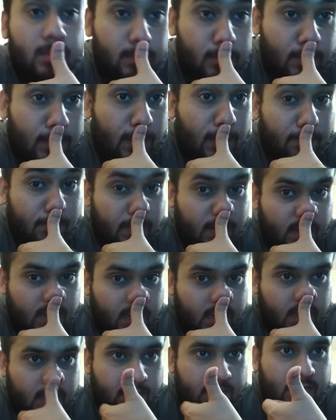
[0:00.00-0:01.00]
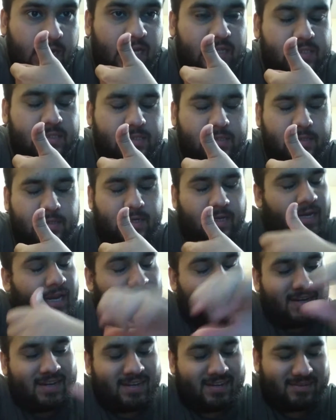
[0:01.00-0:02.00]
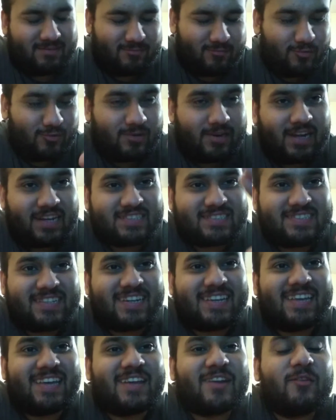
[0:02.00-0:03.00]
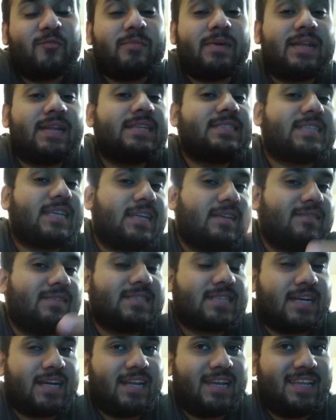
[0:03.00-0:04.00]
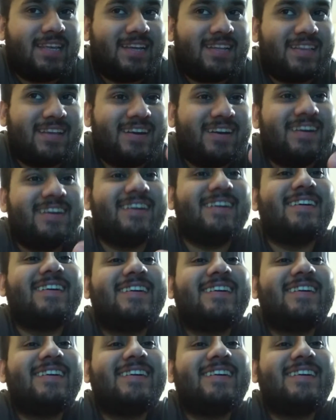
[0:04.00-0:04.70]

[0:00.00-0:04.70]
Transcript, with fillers: तो फिर मैंने नाश ना, वो नाश्ता कह रहा हूँ मैंने सैंडविच खा लिया था